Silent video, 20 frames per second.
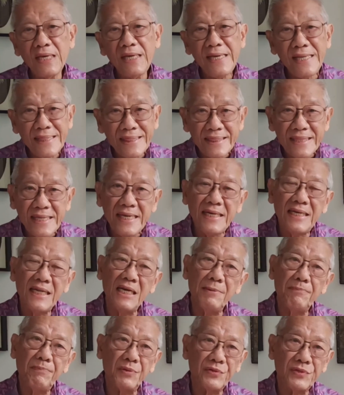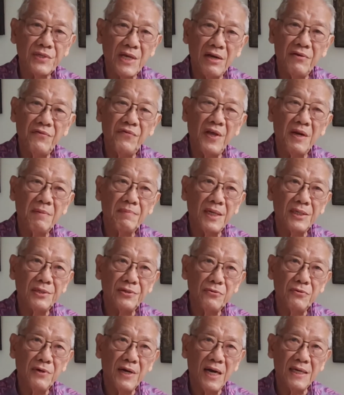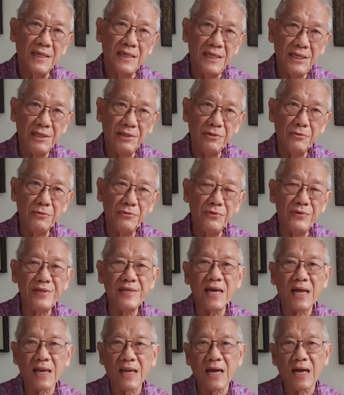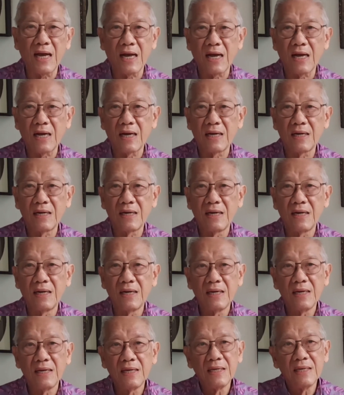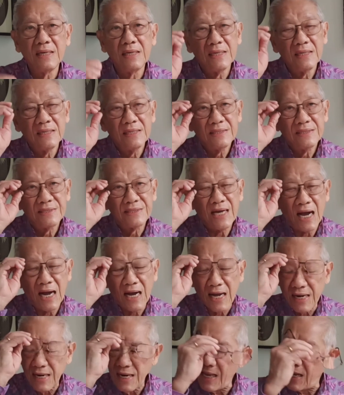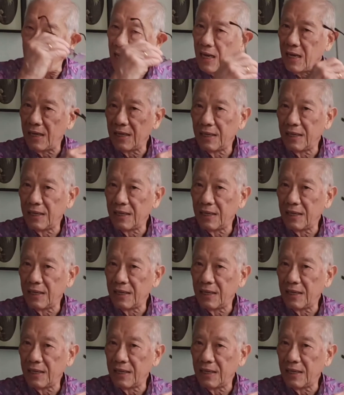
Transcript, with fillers: Inti dari pesan firman Tuhan itu ialah janganlah